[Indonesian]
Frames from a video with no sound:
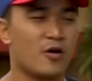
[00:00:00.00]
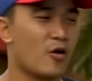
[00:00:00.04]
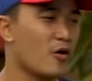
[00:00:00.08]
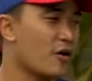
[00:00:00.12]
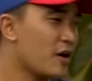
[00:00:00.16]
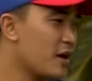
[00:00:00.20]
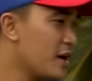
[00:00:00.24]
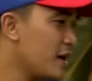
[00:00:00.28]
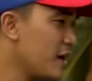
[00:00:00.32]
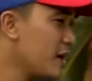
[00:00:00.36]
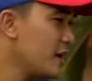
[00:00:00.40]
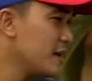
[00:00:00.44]

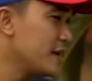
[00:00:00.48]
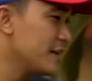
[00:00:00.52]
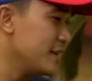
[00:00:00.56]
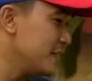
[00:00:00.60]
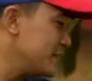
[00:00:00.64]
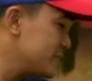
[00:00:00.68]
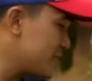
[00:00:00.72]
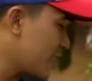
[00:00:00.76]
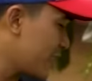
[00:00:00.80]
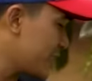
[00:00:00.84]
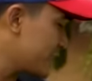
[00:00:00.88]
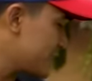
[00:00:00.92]
Oke,
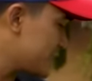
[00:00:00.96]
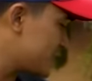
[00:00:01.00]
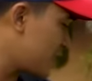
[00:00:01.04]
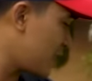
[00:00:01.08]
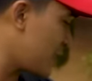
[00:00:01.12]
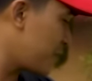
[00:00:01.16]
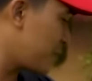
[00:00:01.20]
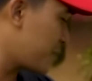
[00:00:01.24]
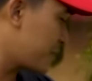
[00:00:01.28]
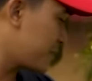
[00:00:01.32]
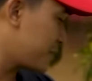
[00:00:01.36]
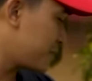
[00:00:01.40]
ini side
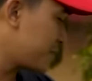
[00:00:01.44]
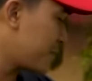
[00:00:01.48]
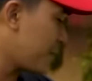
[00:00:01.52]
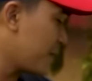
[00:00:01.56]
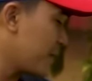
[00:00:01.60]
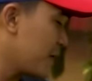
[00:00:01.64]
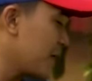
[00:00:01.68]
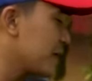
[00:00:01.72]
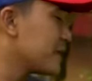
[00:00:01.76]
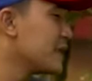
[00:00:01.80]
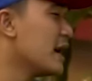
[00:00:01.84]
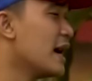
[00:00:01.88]
step
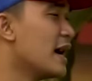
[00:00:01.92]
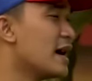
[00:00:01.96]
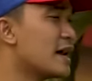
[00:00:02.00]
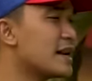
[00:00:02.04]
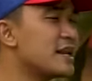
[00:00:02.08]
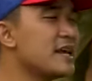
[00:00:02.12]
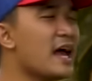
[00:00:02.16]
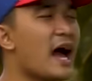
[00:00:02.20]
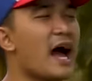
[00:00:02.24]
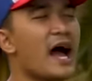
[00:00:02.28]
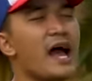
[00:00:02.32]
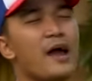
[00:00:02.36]
dari